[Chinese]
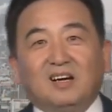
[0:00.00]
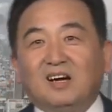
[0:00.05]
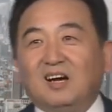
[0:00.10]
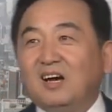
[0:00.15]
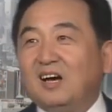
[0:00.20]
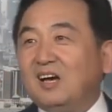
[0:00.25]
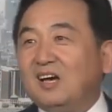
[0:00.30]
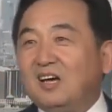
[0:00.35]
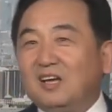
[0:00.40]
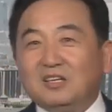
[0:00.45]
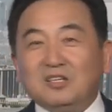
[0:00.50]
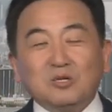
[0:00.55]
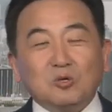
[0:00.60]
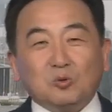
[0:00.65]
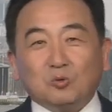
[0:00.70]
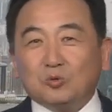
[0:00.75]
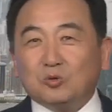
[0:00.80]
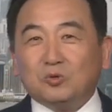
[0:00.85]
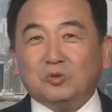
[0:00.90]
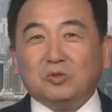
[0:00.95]
很
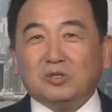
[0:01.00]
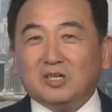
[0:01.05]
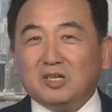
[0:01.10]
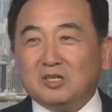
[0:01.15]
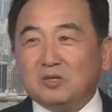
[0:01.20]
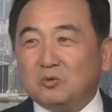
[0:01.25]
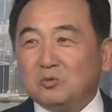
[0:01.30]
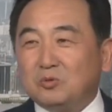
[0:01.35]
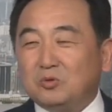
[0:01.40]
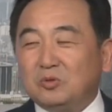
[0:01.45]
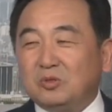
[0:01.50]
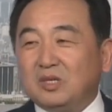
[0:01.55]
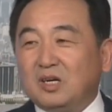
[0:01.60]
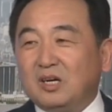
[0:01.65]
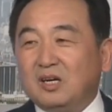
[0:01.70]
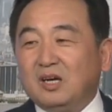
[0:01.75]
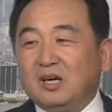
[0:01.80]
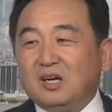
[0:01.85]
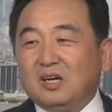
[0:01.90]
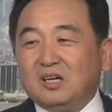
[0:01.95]
有趣，很有趣的
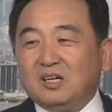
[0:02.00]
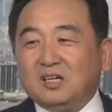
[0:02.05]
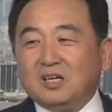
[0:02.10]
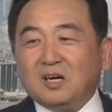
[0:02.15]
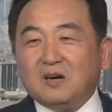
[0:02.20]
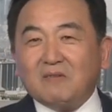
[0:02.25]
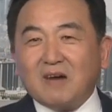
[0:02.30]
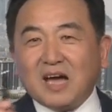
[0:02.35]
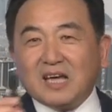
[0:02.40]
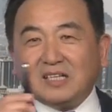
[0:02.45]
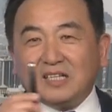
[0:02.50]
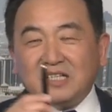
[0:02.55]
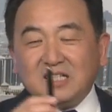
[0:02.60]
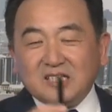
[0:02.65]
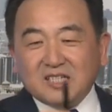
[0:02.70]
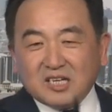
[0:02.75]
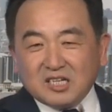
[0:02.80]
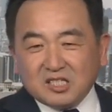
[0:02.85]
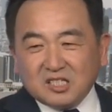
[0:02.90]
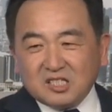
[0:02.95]
额外的一
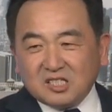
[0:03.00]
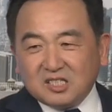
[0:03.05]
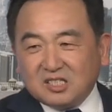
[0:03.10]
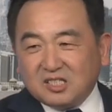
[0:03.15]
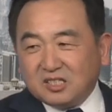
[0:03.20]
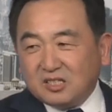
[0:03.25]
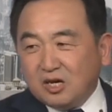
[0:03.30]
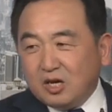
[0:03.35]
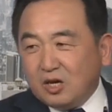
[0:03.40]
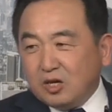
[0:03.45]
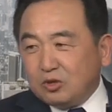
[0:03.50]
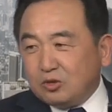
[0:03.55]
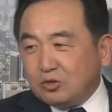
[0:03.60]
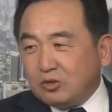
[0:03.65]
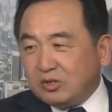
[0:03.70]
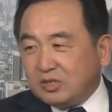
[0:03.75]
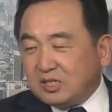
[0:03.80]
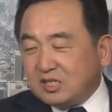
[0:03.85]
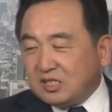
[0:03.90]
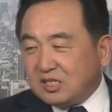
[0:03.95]
件事情，
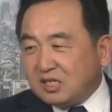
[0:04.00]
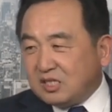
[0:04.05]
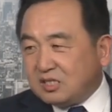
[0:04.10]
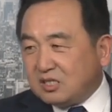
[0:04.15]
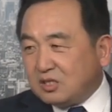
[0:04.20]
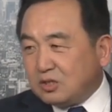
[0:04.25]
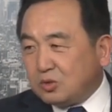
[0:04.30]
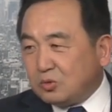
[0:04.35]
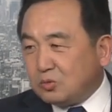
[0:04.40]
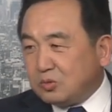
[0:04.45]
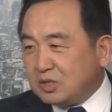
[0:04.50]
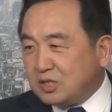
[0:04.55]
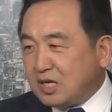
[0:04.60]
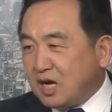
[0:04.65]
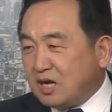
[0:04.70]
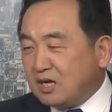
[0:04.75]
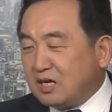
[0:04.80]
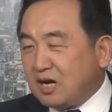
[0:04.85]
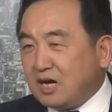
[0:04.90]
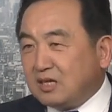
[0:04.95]
却揭示出
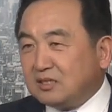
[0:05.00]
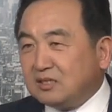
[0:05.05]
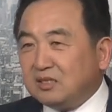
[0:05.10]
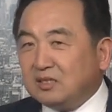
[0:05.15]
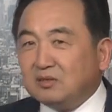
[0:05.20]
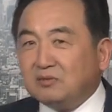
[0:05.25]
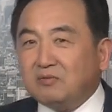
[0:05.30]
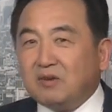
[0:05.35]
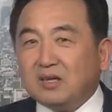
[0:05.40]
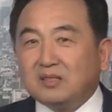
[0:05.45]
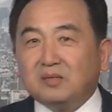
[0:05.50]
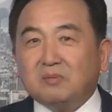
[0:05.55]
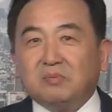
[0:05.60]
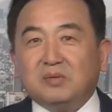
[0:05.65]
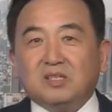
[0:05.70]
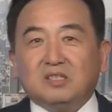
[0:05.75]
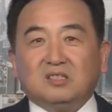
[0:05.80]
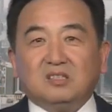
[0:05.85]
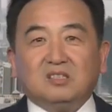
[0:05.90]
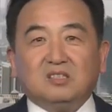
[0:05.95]
香港警方的
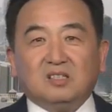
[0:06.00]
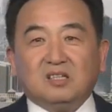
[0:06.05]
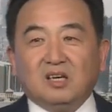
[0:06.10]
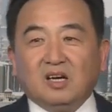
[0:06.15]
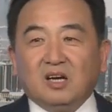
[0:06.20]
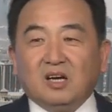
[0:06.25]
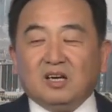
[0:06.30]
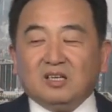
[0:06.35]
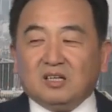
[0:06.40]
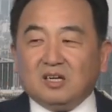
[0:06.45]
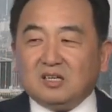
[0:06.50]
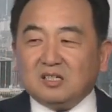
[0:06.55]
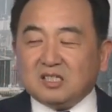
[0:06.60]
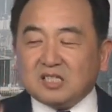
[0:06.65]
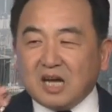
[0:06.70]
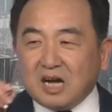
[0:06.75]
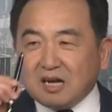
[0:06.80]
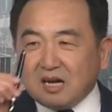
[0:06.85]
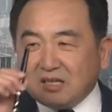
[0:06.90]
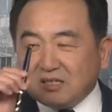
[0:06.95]
品质。而
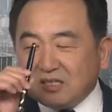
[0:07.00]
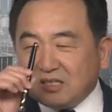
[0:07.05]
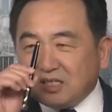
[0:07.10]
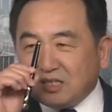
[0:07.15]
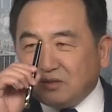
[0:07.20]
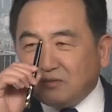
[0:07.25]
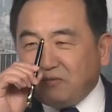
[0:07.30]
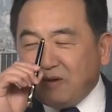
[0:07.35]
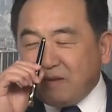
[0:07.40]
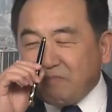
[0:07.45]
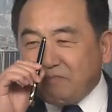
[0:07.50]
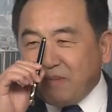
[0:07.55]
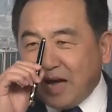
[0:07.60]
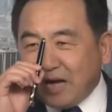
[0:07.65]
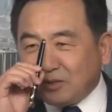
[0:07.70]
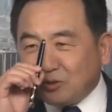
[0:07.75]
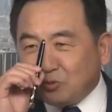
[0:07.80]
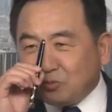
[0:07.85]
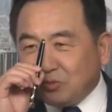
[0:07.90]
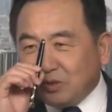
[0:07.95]
香港的警方把
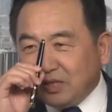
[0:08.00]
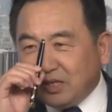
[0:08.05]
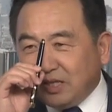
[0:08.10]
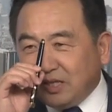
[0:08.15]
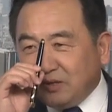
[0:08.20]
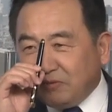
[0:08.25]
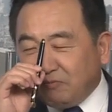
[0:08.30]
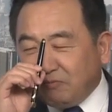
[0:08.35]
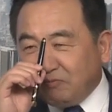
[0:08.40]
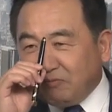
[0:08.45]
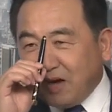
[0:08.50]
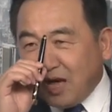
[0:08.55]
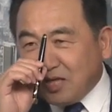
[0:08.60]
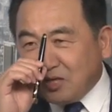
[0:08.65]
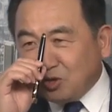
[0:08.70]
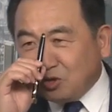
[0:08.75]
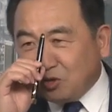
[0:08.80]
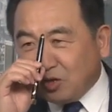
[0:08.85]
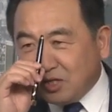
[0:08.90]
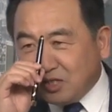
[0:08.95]
注意力
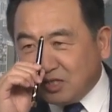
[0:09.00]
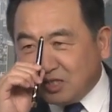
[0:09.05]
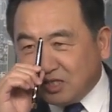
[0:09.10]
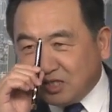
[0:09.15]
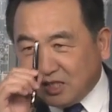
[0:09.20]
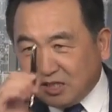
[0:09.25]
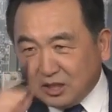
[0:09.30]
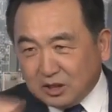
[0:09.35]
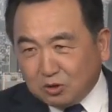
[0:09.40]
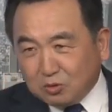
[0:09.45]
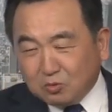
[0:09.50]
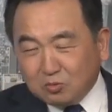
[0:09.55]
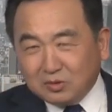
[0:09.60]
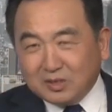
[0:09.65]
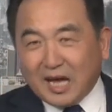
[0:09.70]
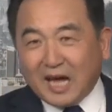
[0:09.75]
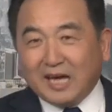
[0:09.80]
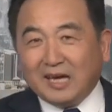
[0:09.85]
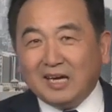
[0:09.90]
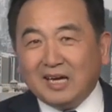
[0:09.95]
完全集中
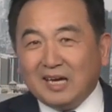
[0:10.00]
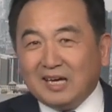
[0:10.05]
在